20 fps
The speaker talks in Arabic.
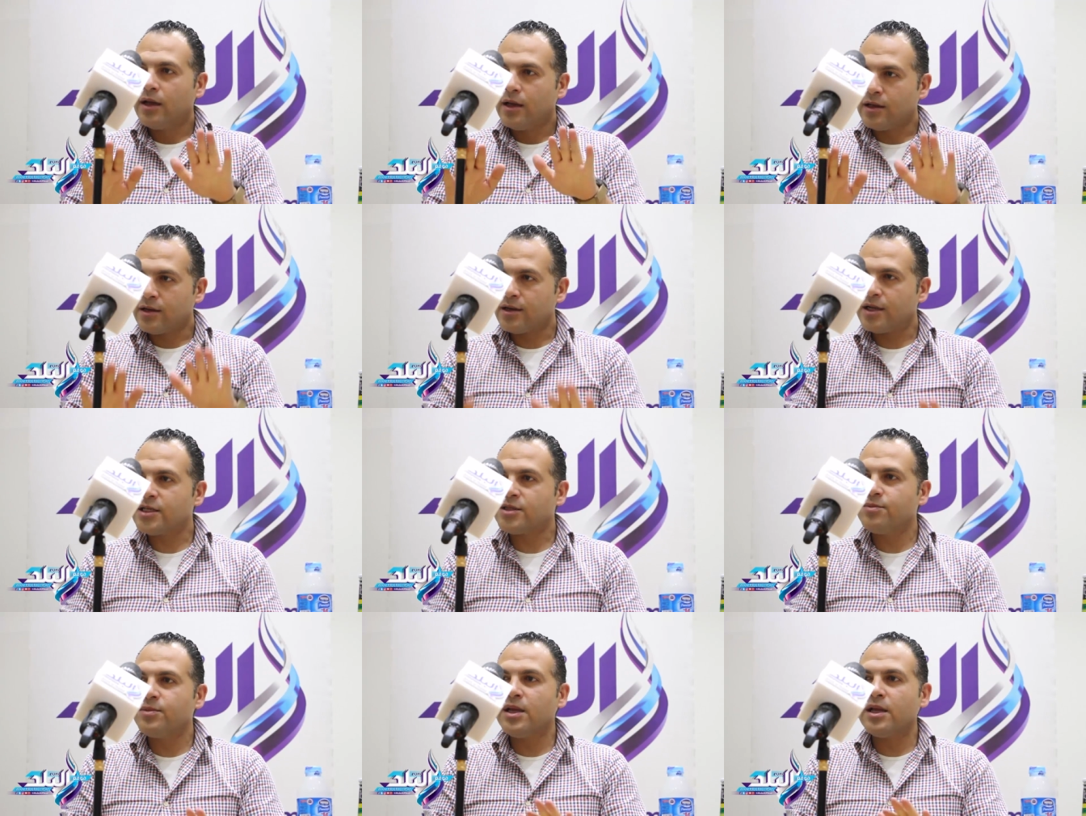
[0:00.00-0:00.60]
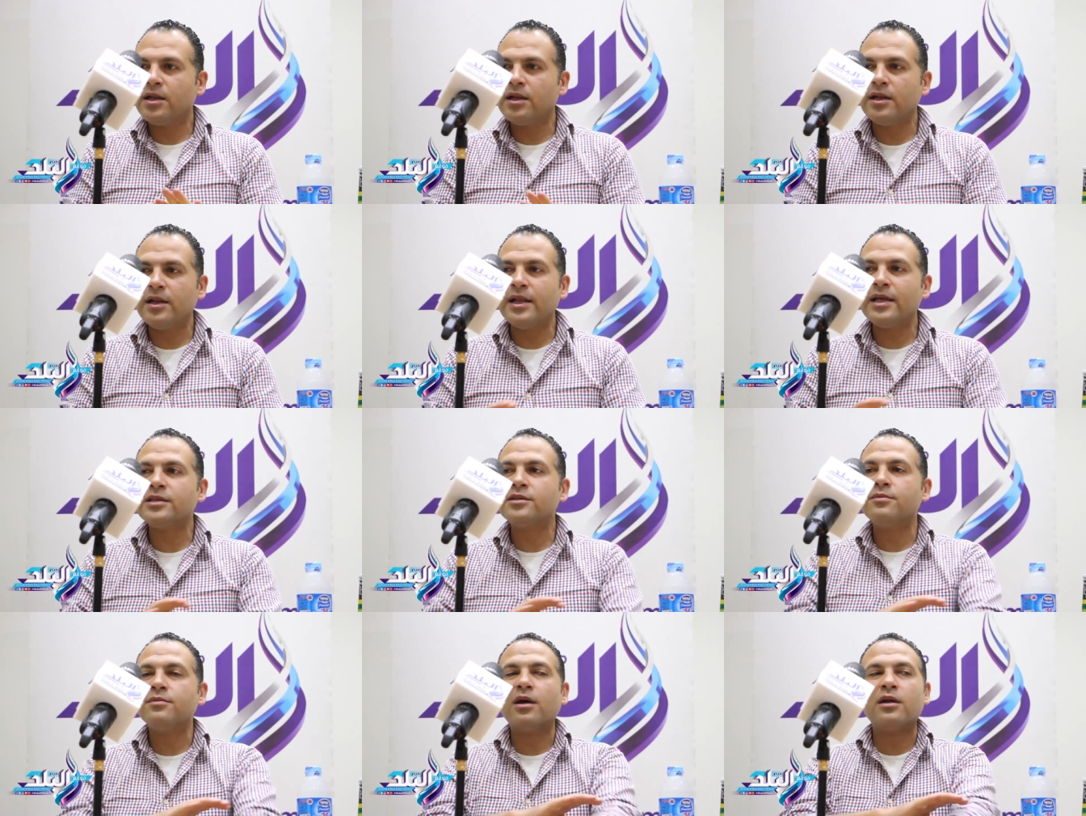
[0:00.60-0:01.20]
الرسمي اللي
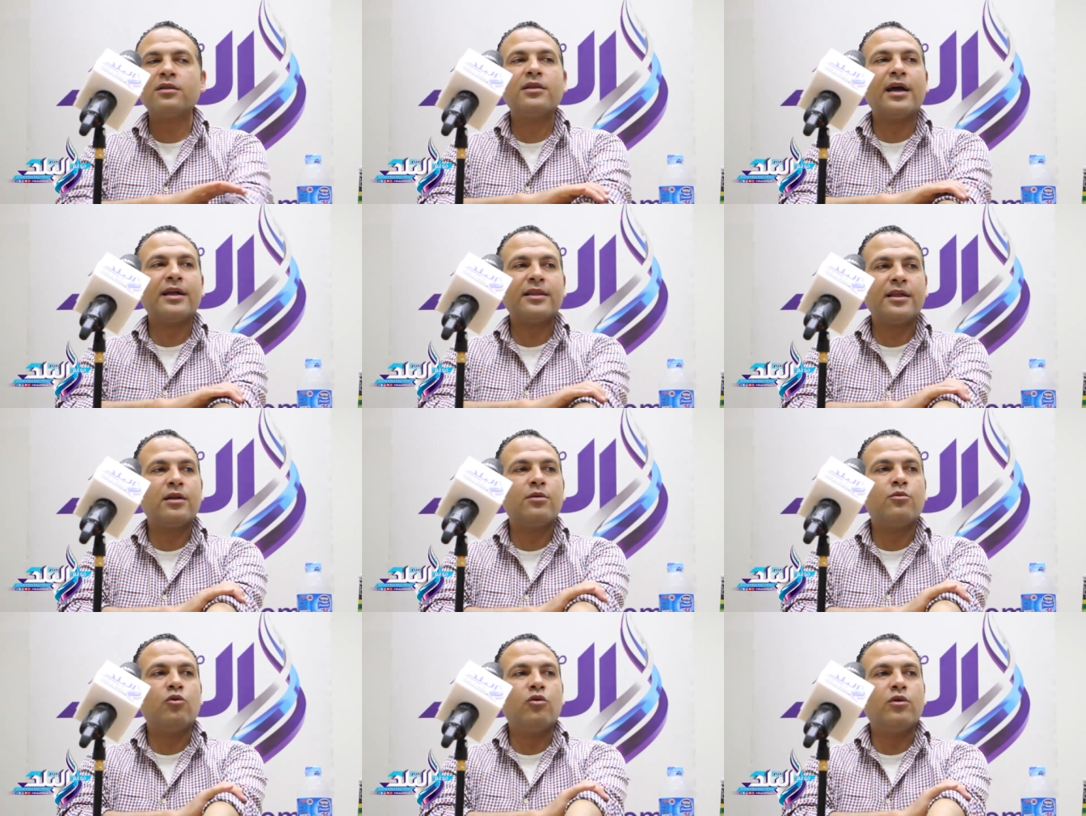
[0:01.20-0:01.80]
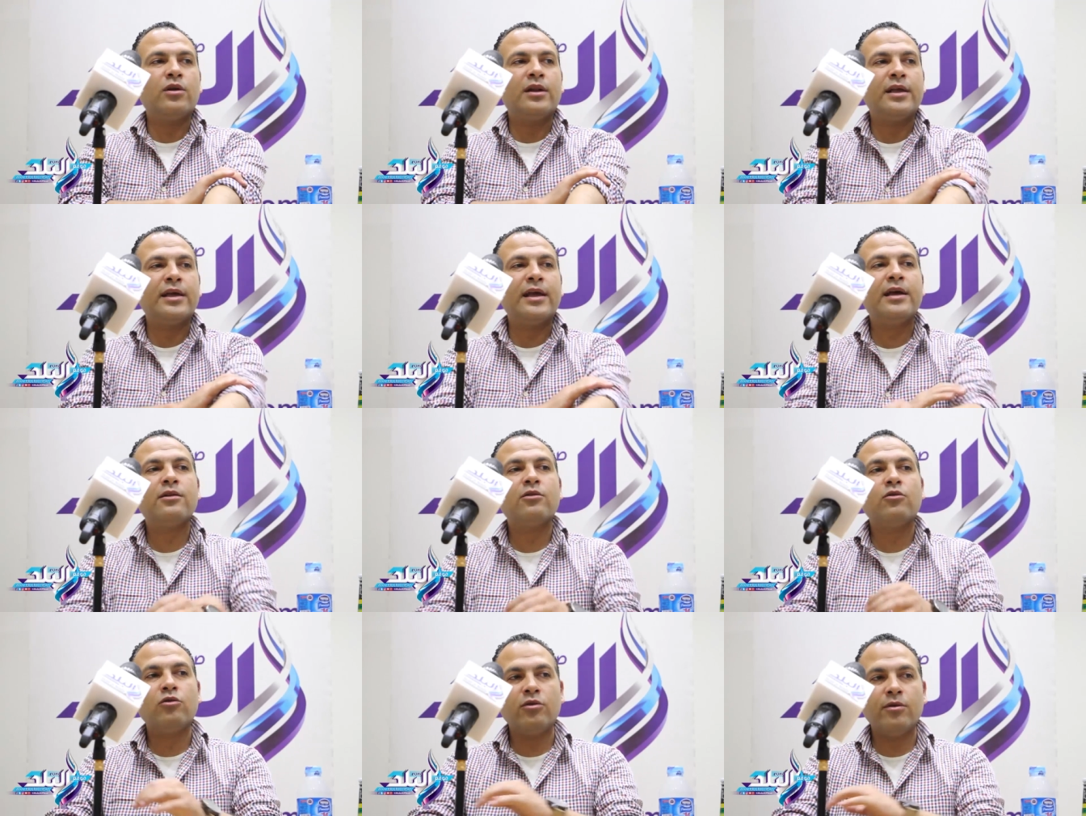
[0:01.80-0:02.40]
لازم ان تحترمه
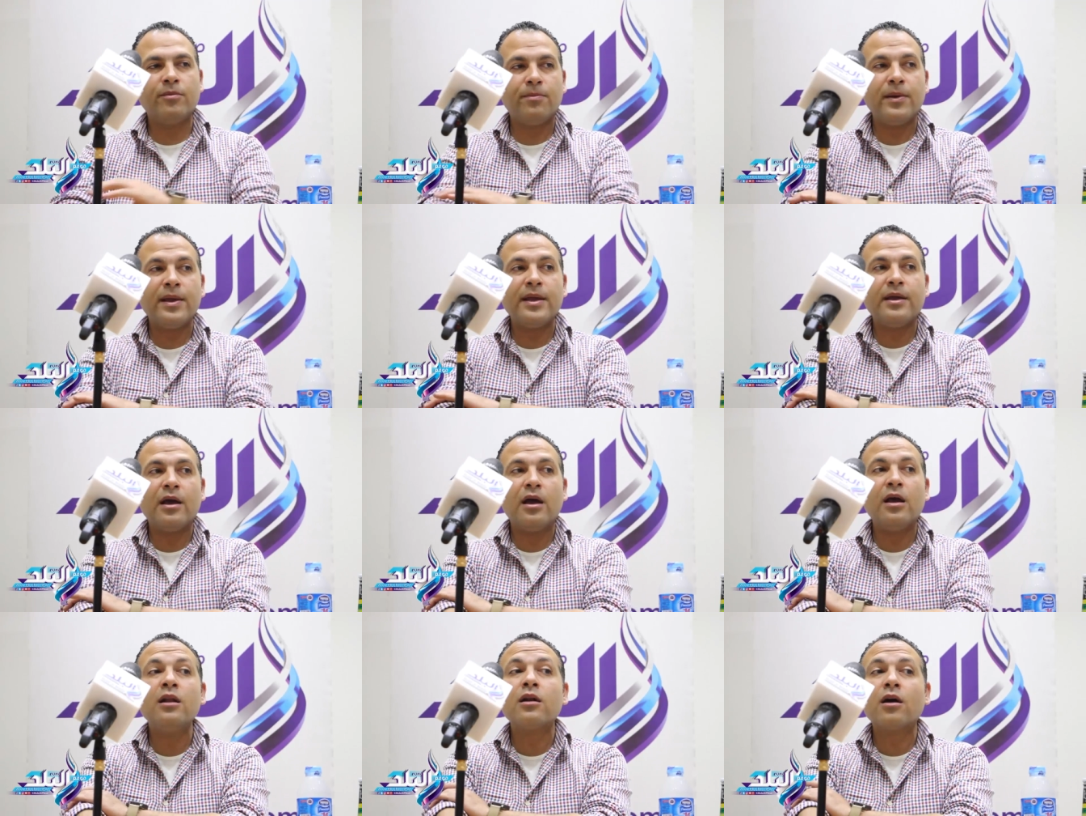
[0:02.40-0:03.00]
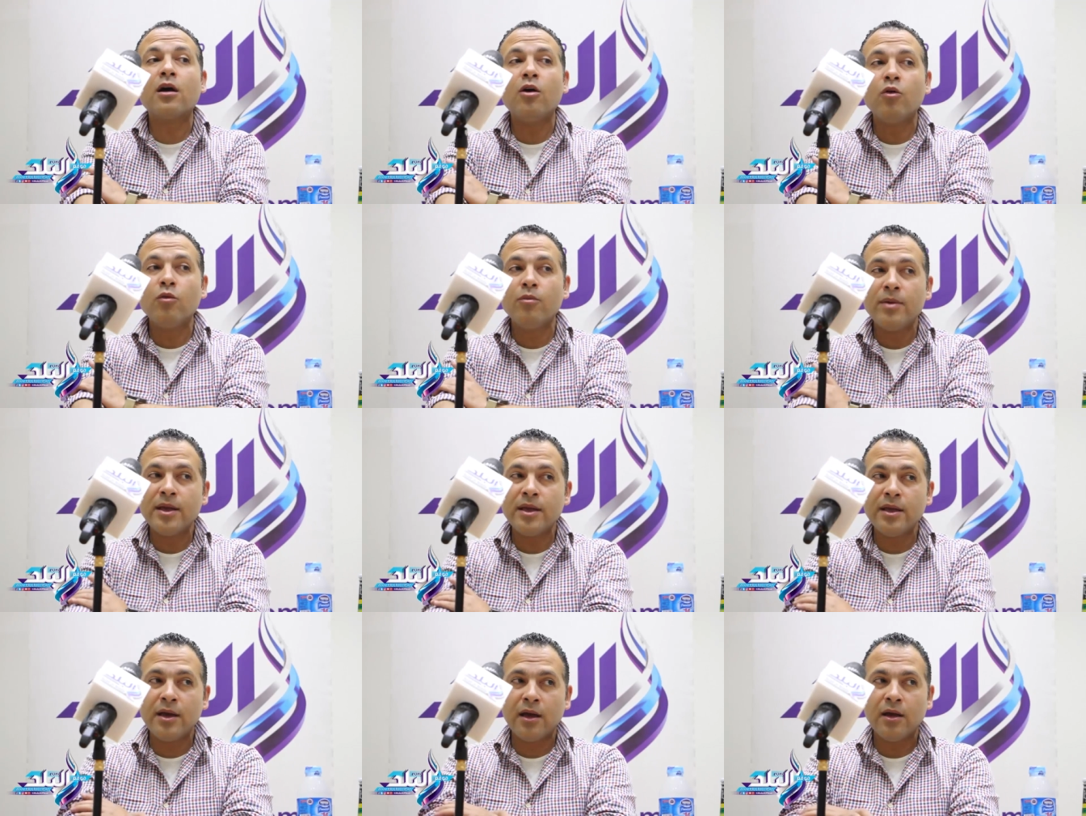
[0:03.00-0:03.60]
اللجان الاولمبيه
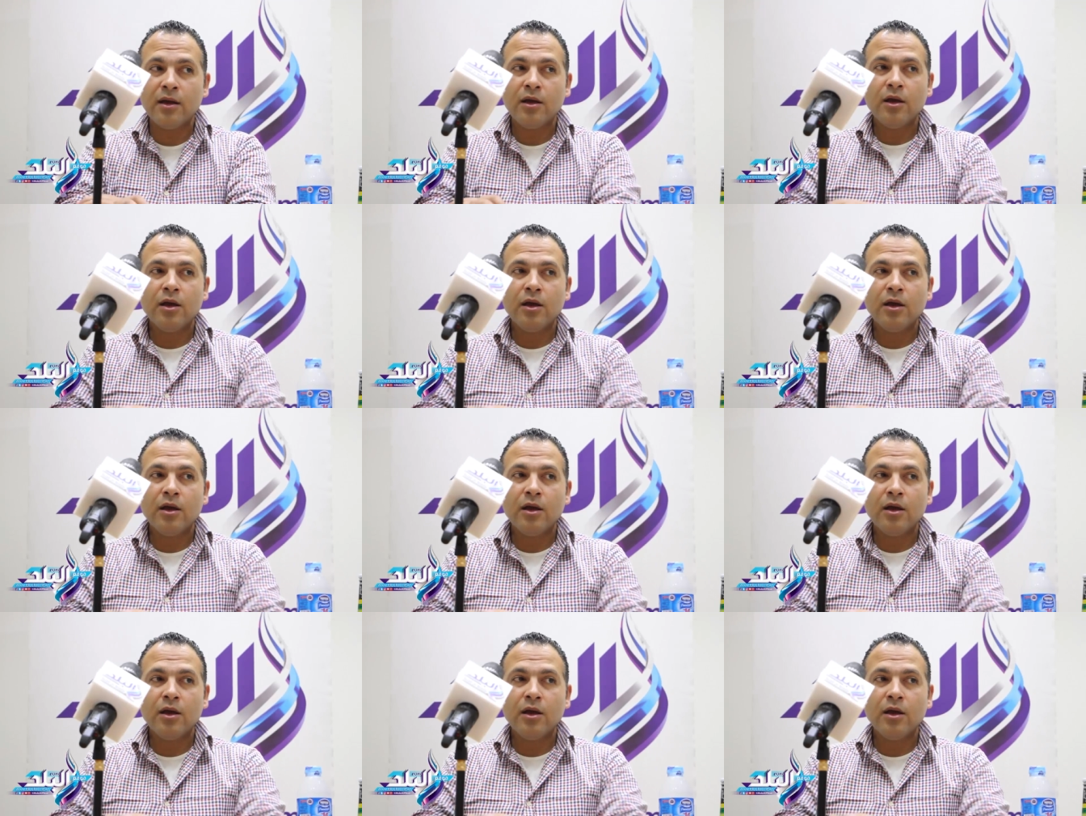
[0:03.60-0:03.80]
القوميه